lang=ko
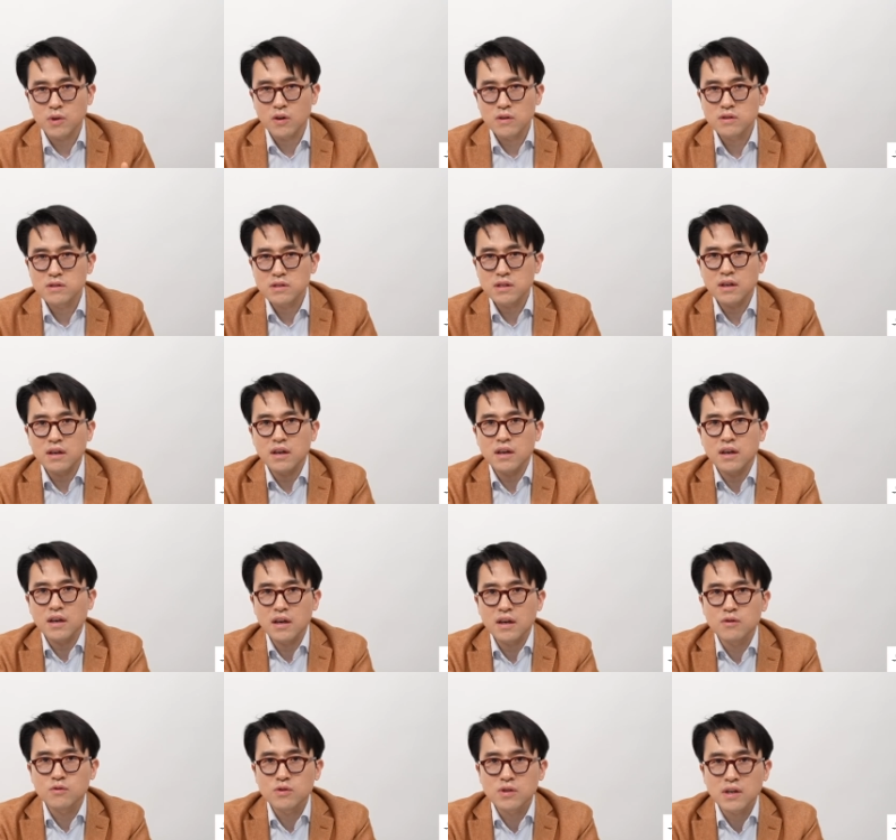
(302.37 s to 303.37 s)

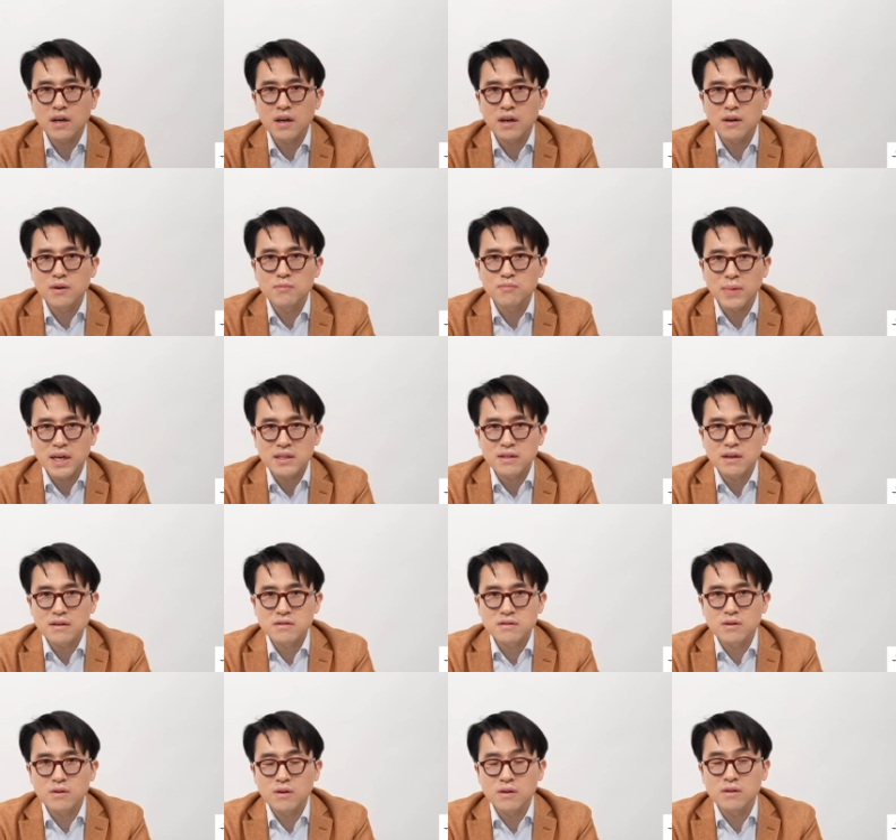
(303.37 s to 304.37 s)
현재에 우리가
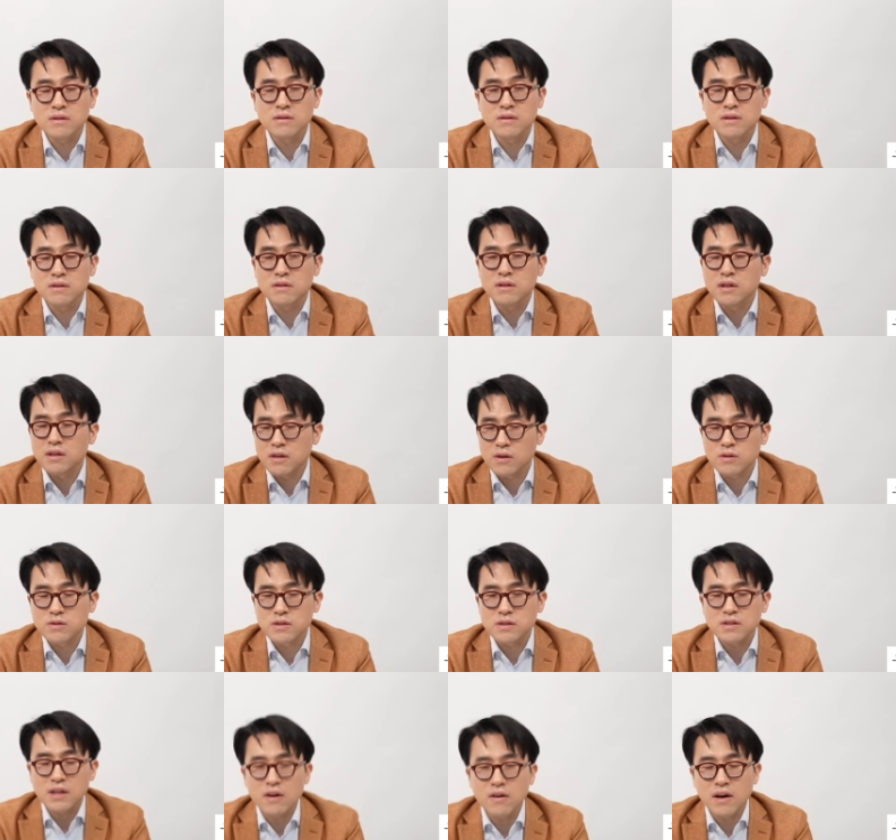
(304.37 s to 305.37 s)
맞닥뜨려 있는
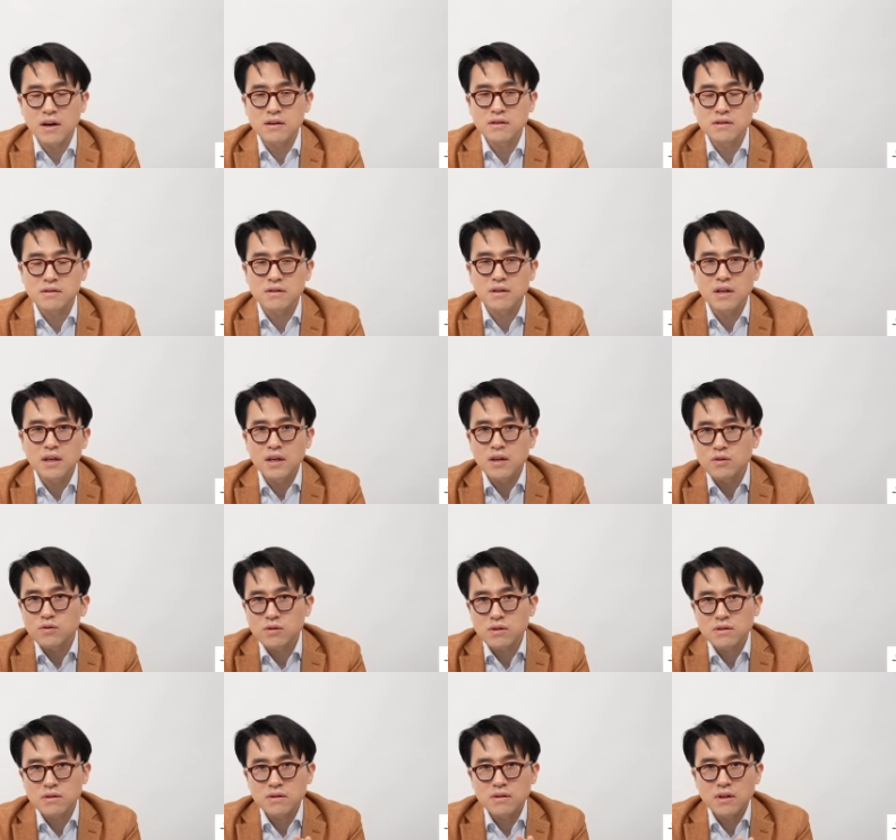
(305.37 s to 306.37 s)
현재 상황은
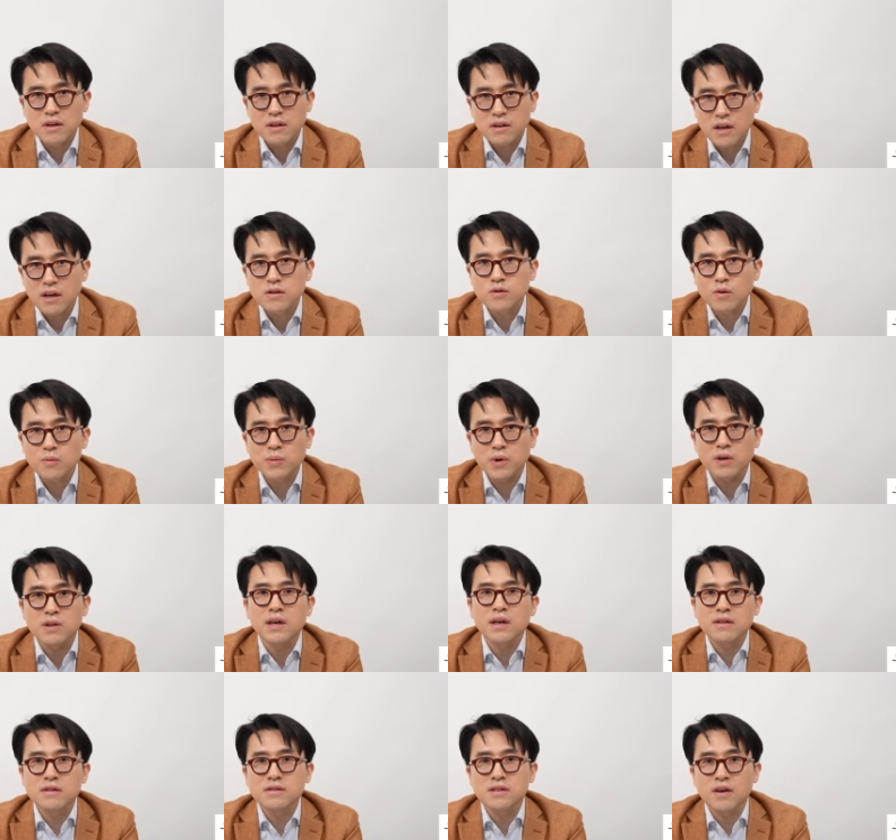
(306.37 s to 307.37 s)
우리는 계속
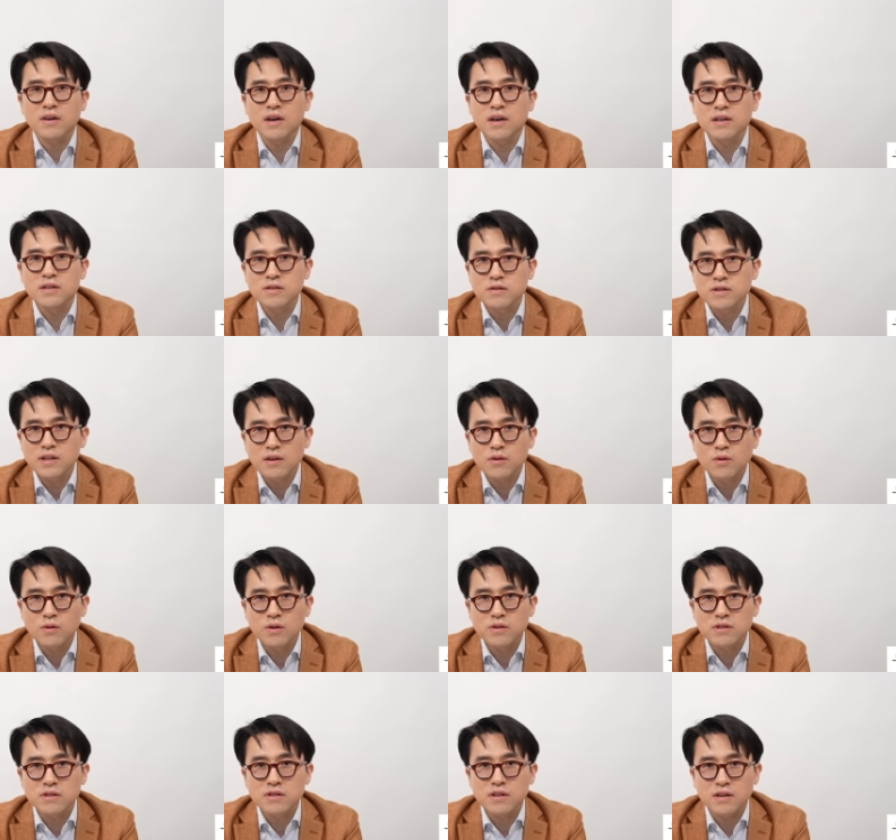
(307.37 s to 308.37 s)
변하는 상황에서 새로운
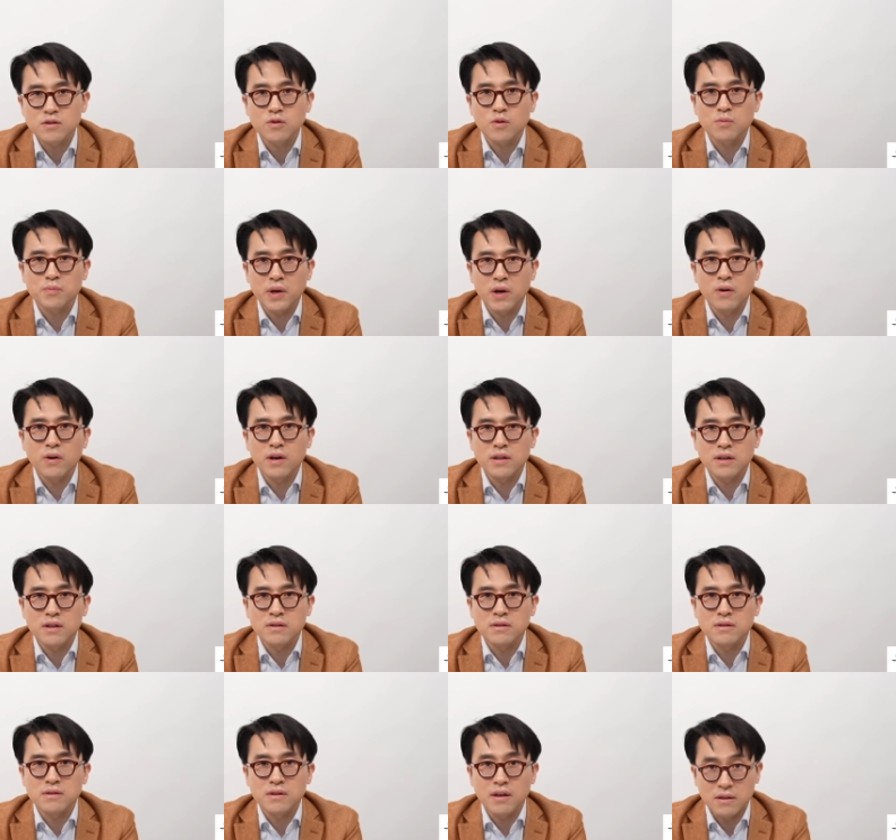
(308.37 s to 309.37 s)
것을 계속 배워야
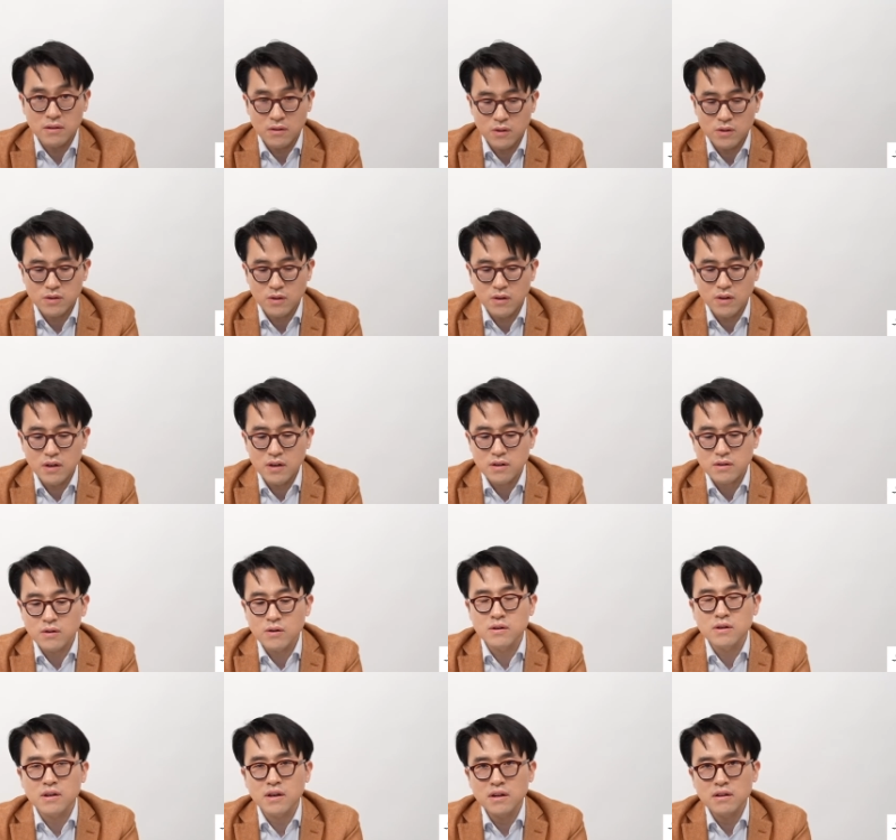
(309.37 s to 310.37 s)
된다는 거죠.
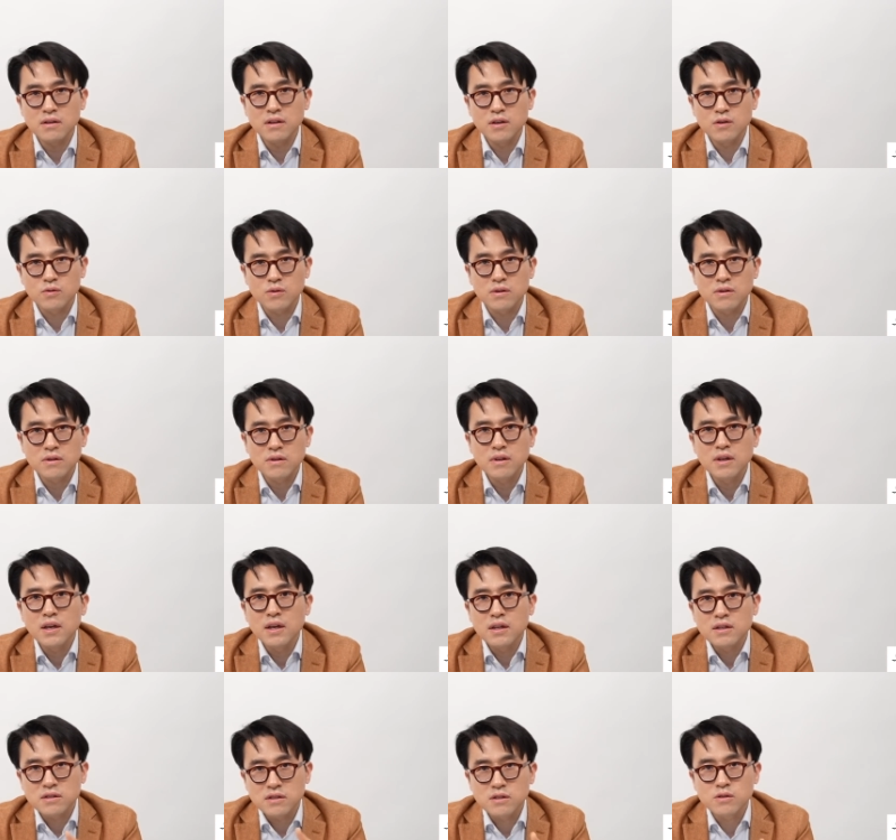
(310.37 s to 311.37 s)
그러니까 우리는
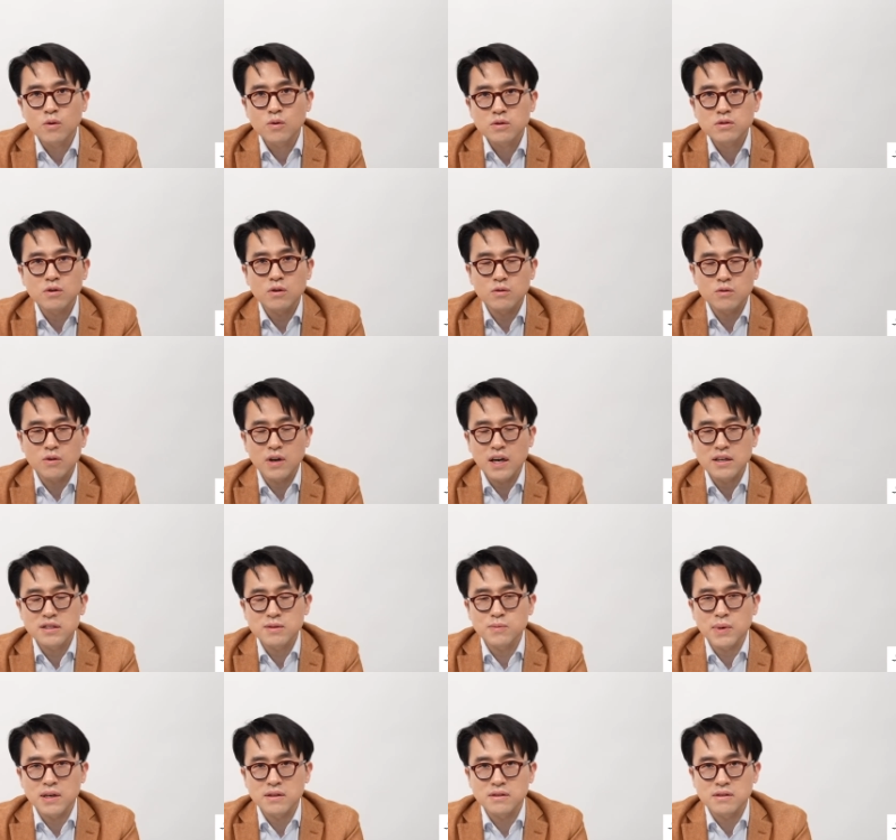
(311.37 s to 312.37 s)
지속적으로
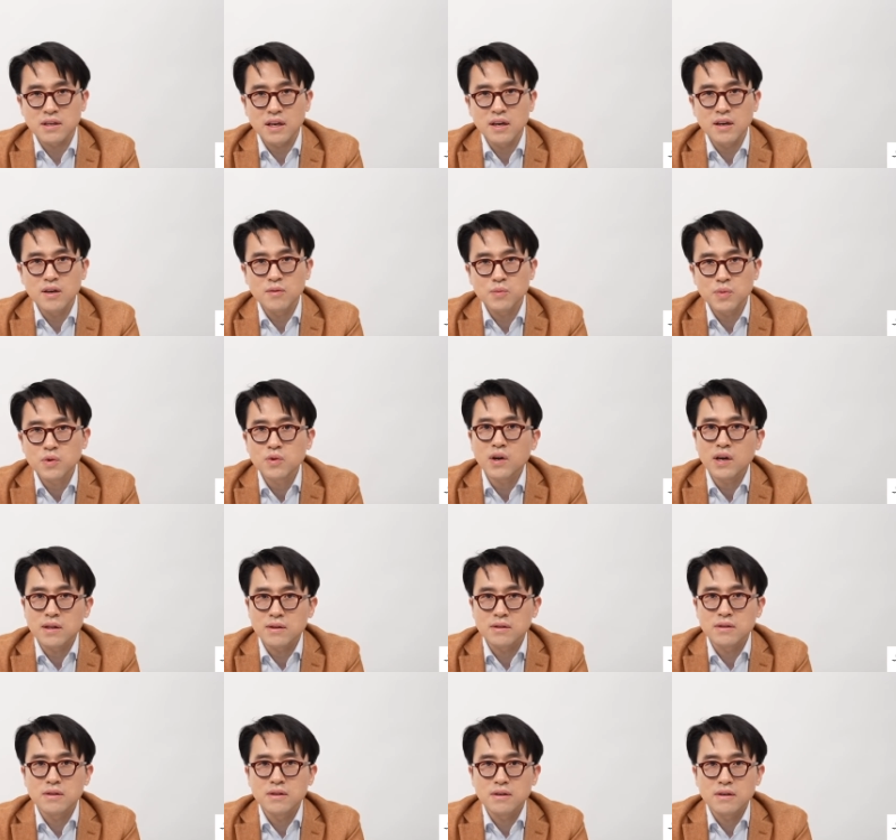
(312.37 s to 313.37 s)
학습하는 게
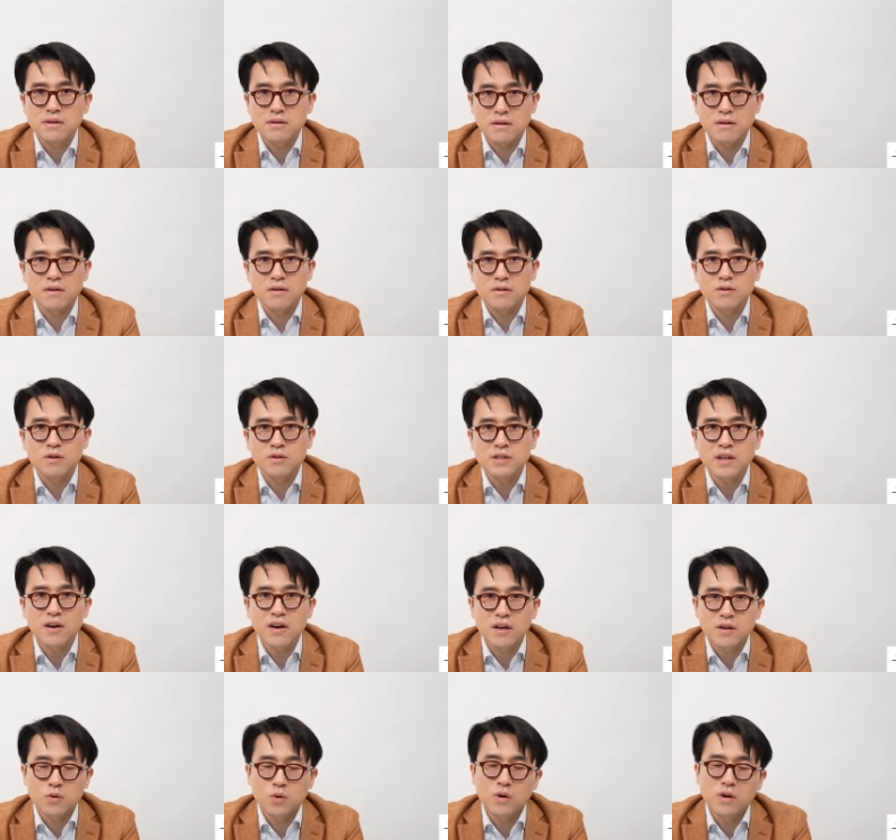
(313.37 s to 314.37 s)
필요한 어, 그런
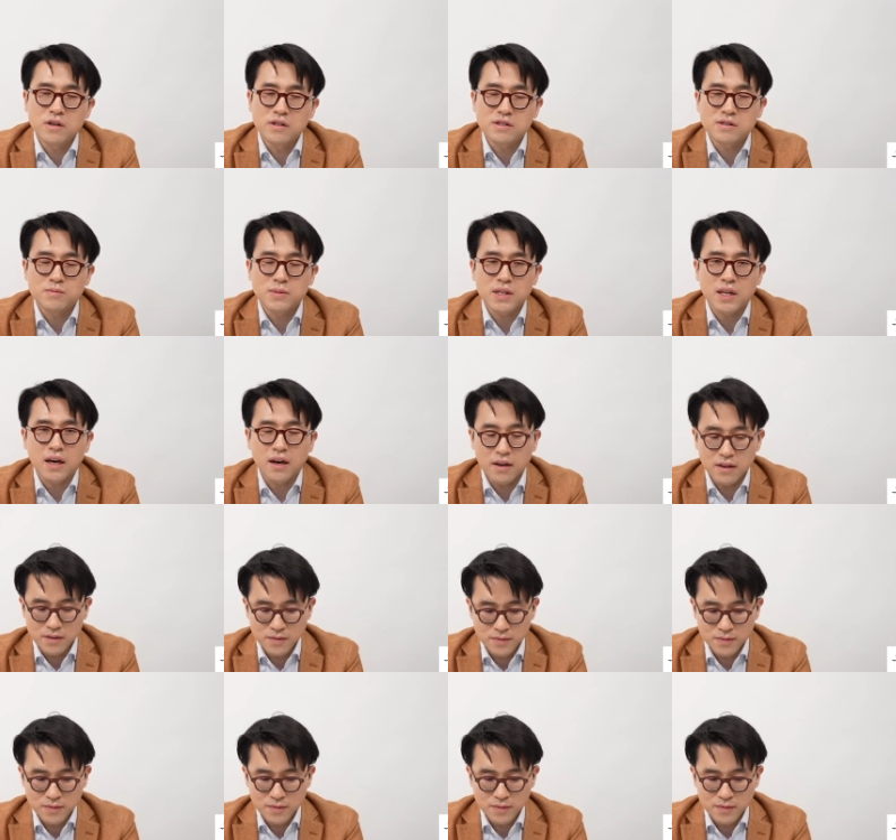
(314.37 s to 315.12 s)
상황에 놓여 있습니다.